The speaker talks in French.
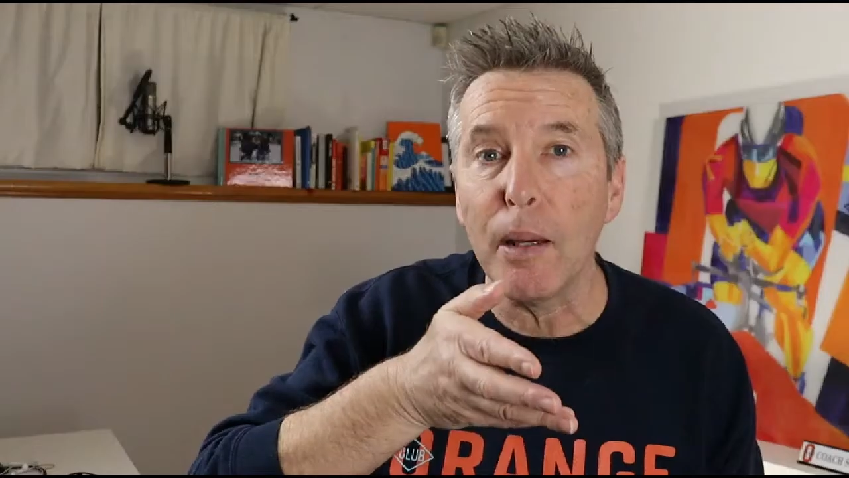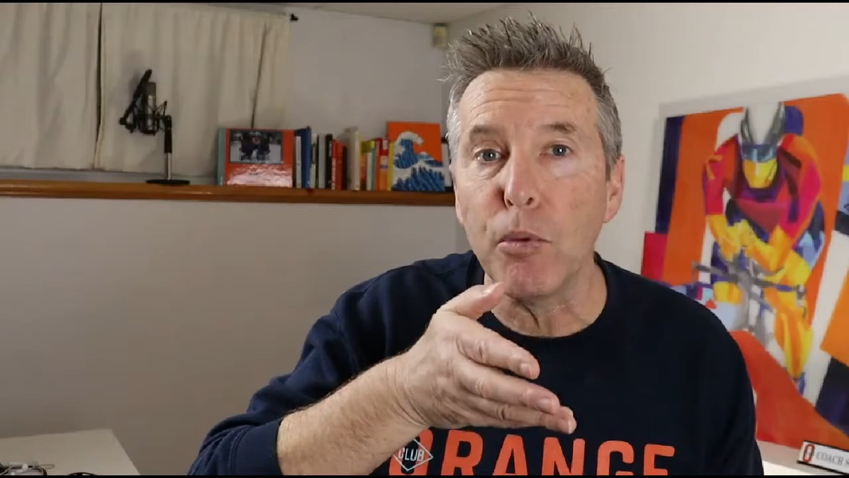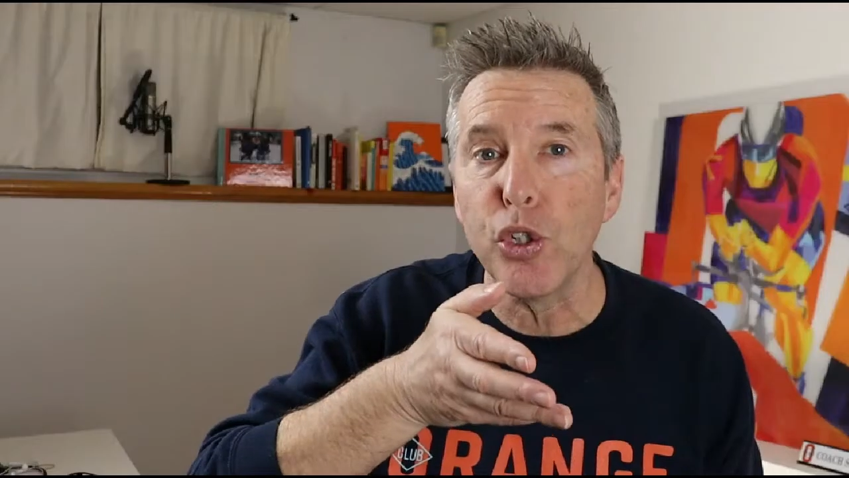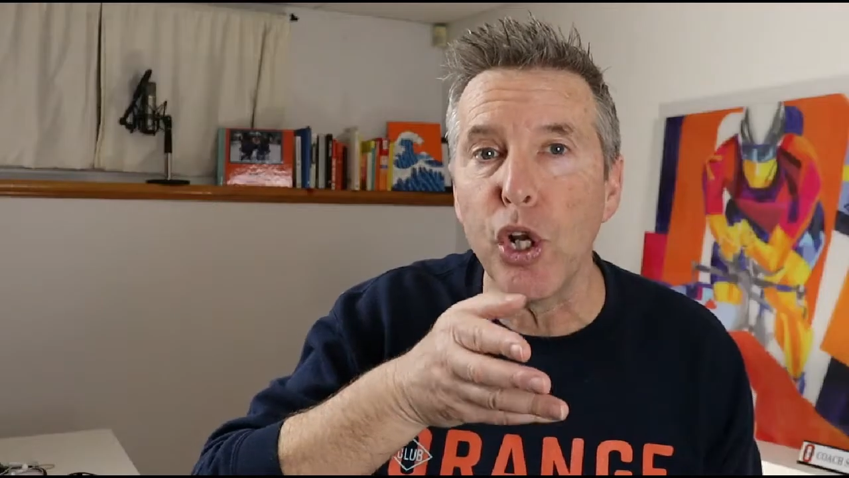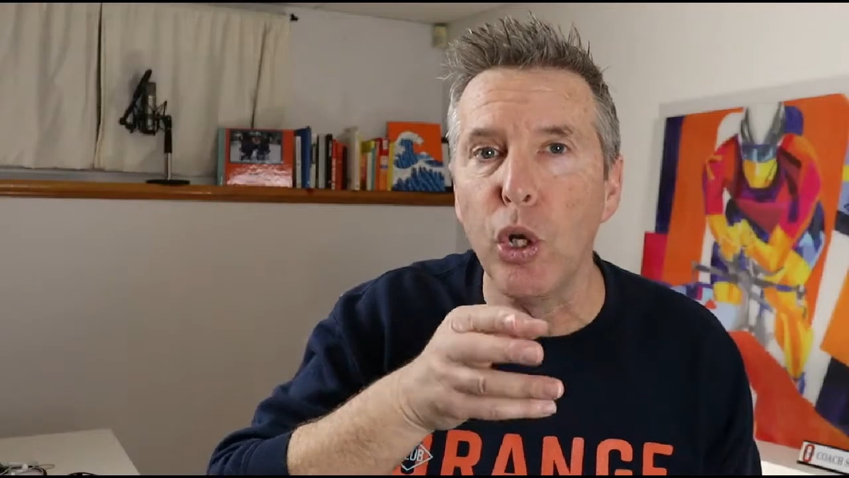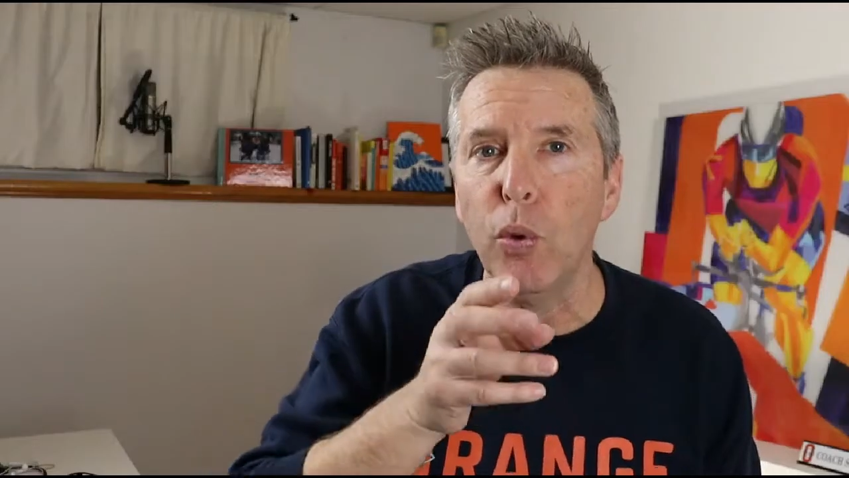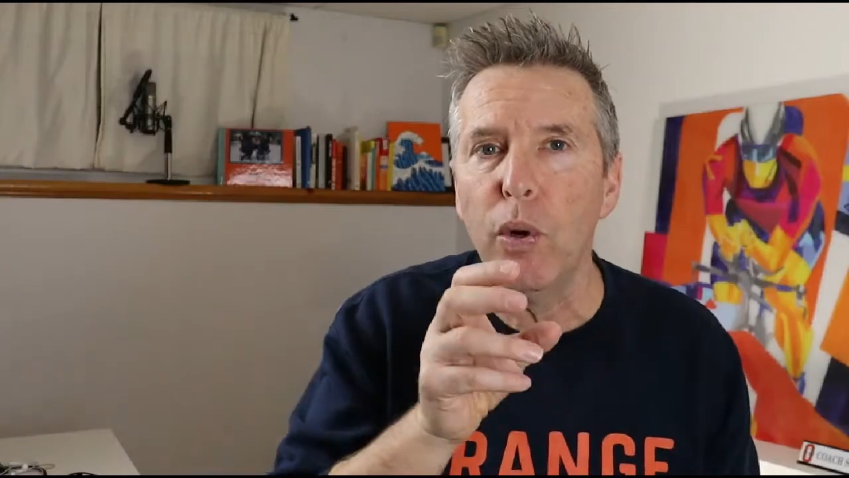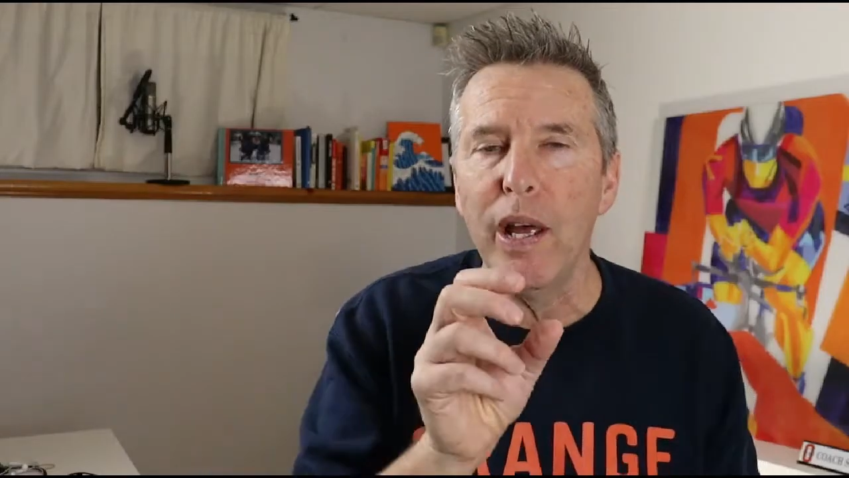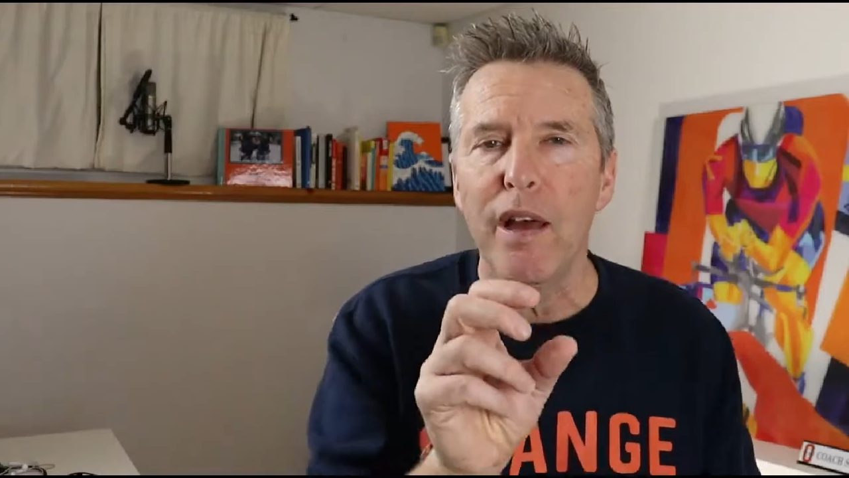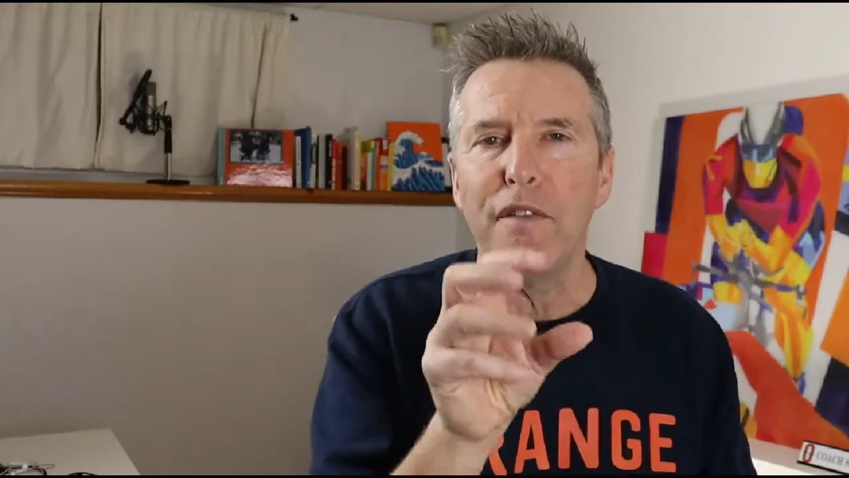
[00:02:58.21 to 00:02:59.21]
la bouche de l'eau,
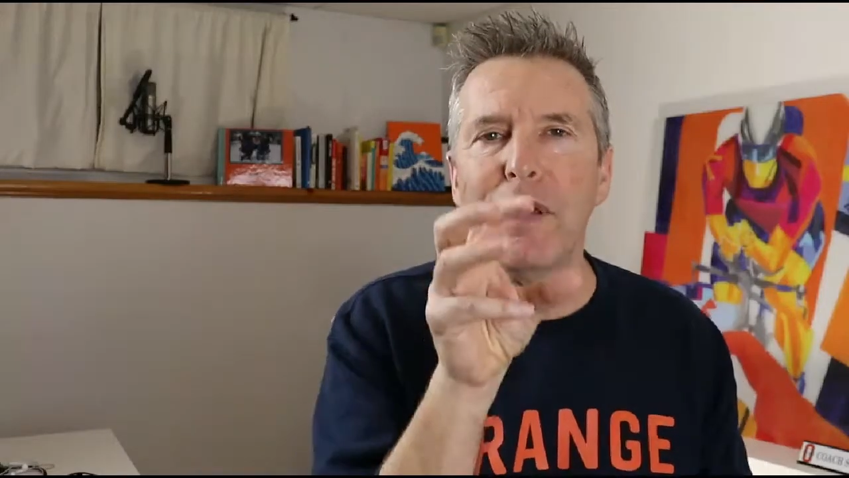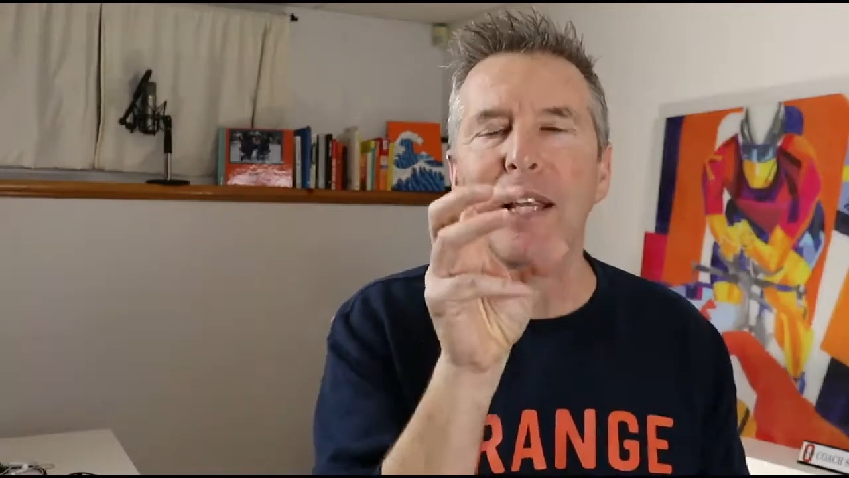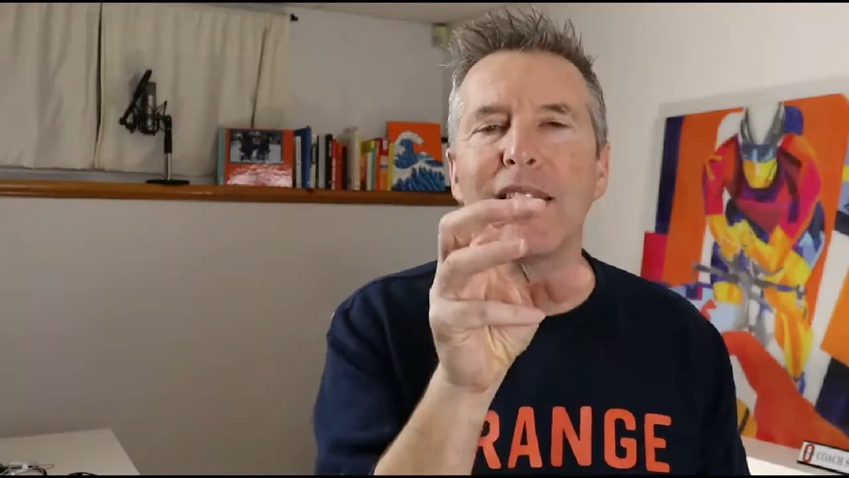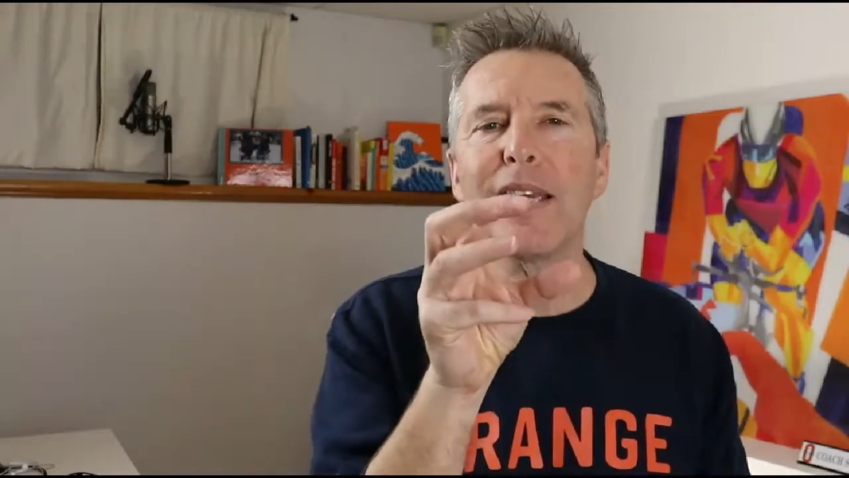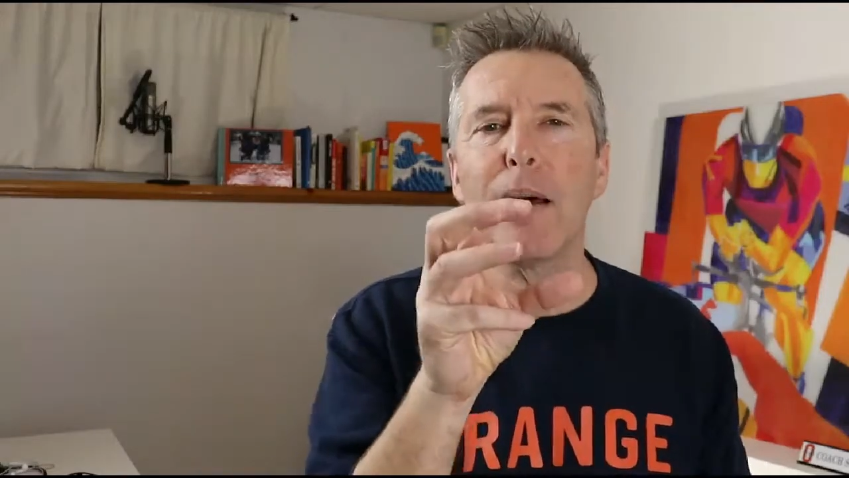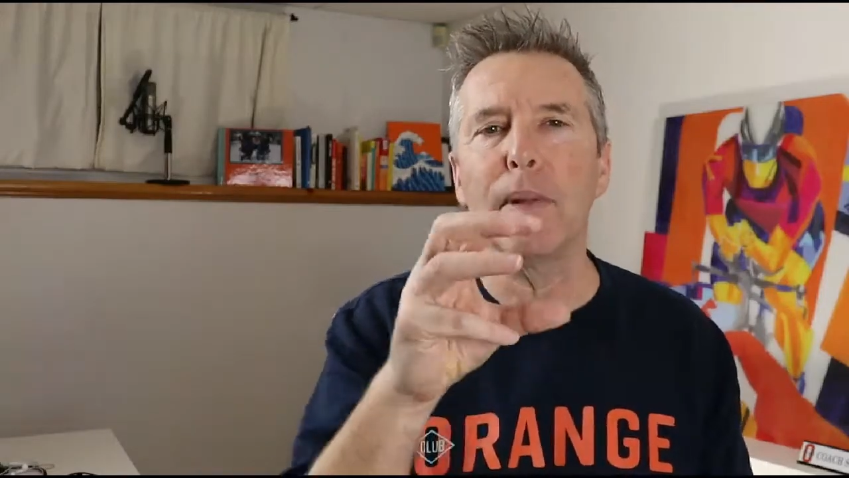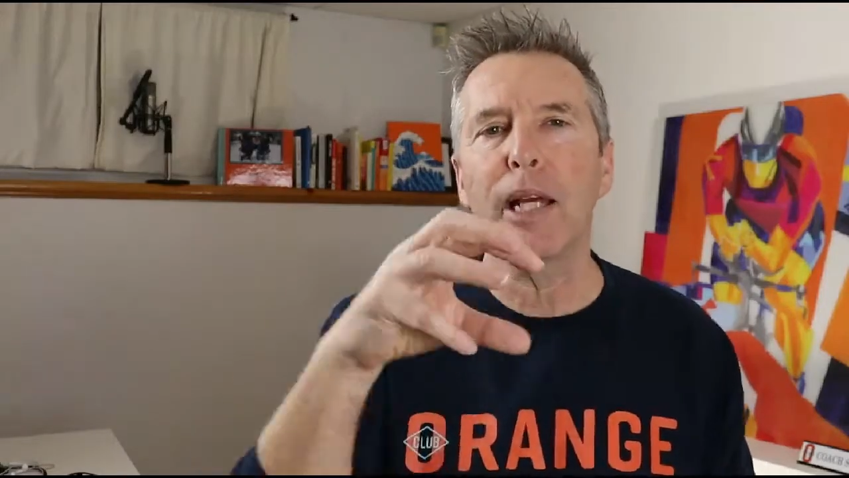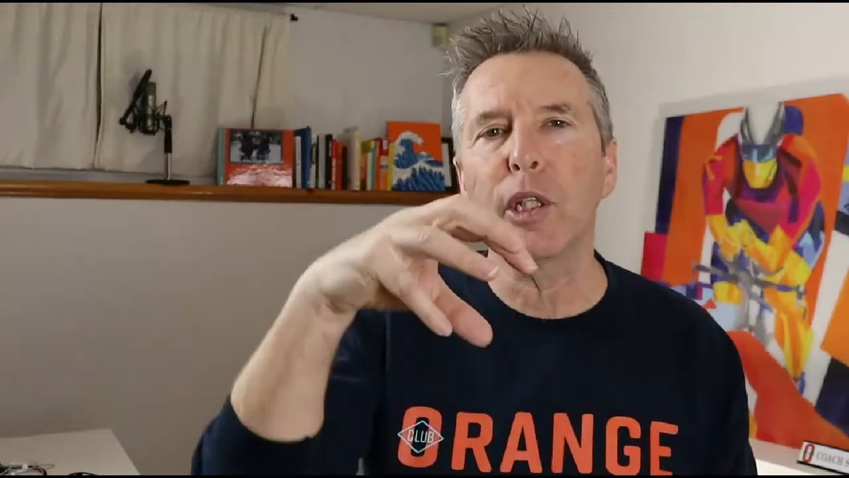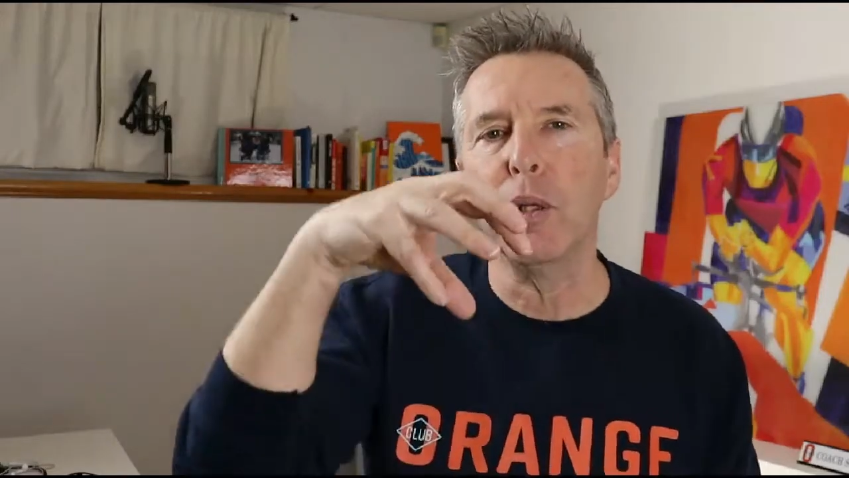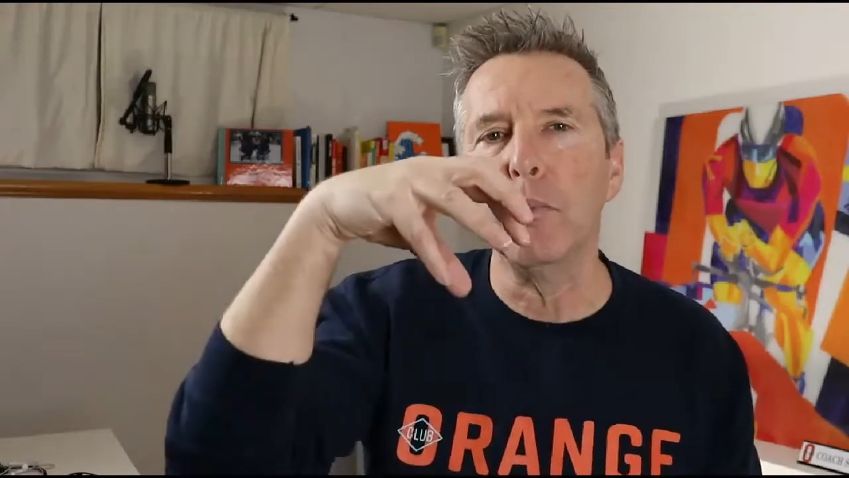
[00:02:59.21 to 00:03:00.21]
faites en semblant
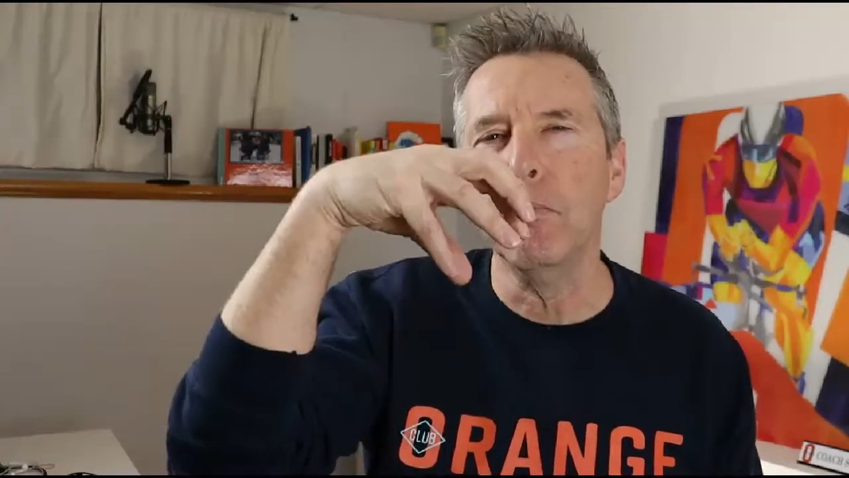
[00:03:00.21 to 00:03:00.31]
qu'il y a une